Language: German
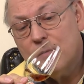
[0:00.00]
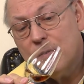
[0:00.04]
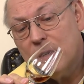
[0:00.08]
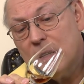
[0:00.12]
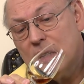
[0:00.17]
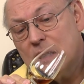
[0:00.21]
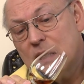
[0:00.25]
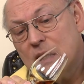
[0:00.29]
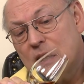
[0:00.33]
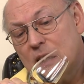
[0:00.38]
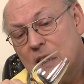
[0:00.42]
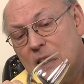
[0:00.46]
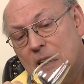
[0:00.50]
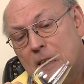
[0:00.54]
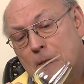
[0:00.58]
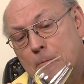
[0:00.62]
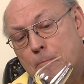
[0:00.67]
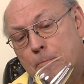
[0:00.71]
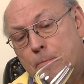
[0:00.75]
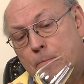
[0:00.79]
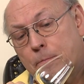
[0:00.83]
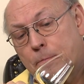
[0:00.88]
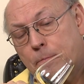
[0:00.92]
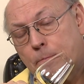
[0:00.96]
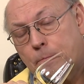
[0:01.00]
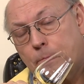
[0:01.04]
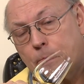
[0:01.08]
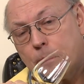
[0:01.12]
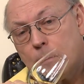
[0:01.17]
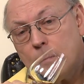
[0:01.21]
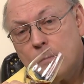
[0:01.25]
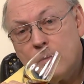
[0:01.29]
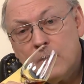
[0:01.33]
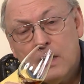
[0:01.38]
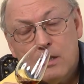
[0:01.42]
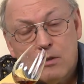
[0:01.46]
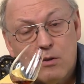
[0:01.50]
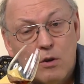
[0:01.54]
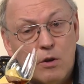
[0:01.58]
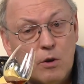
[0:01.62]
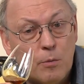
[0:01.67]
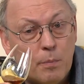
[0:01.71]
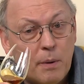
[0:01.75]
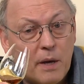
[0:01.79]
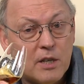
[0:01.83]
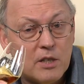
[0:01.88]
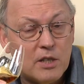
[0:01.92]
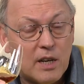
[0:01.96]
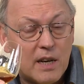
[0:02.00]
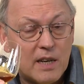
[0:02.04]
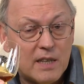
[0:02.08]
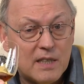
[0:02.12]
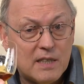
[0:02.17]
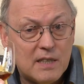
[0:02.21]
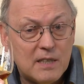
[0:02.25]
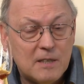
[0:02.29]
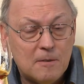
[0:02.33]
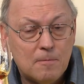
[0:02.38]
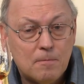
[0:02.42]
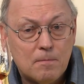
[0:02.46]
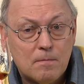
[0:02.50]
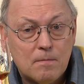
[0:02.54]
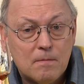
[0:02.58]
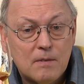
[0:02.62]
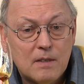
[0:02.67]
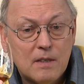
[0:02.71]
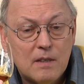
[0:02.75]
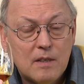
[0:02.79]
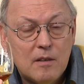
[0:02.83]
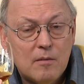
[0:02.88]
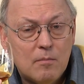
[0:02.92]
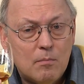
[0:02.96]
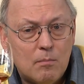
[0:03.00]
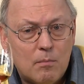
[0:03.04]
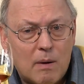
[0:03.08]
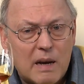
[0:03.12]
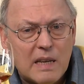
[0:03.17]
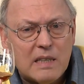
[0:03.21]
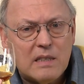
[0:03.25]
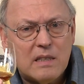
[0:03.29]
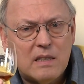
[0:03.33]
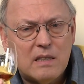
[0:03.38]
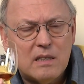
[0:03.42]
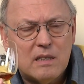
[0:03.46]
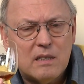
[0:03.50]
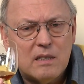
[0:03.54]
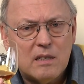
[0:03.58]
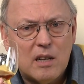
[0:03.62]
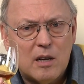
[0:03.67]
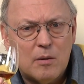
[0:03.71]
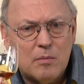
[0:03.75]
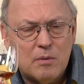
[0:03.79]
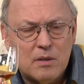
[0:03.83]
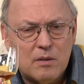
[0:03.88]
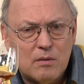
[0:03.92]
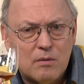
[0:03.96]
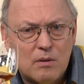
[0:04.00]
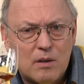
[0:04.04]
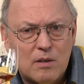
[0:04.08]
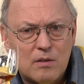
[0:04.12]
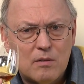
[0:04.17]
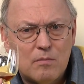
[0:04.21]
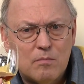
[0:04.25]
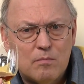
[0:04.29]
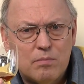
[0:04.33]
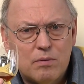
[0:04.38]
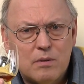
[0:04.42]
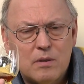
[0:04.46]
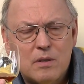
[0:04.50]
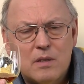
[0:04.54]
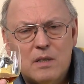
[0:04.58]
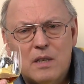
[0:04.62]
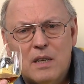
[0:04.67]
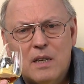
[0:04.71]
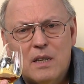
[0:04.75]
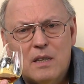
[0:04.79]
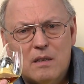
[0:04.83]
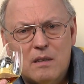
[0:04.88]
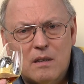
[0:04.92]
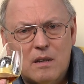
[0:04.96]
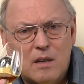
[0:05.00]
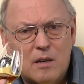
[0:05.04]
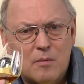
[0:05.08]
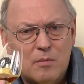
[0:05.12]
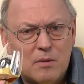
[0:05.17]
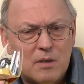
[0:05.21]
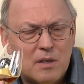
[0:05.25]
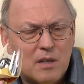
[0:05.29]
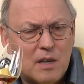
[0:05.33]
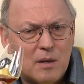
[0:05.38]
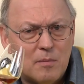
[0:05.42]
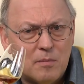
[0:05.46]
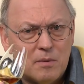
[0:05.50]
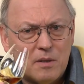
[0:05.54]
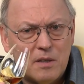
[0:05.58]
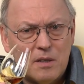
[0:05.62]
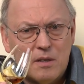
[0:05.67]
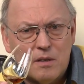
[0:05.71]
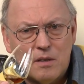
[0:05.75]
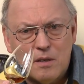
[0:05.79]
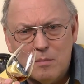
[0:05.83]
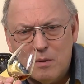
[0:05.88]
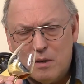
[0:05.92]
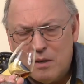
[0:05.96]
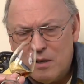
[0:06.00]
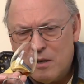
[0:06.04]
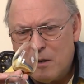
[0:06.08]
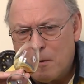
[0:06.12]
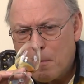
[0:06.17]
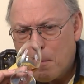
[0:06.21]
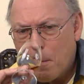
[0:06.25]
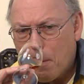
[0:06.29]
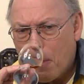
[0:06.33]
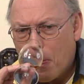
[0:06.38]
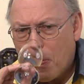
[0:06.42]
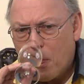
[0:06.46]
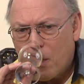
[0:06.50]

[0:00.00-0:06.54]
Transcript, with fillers: gewesen sein, also europäischer Eiche. Meistens, glaube ich, so aus den Pyrenäen, glaube ich, kam die doch immer, oder?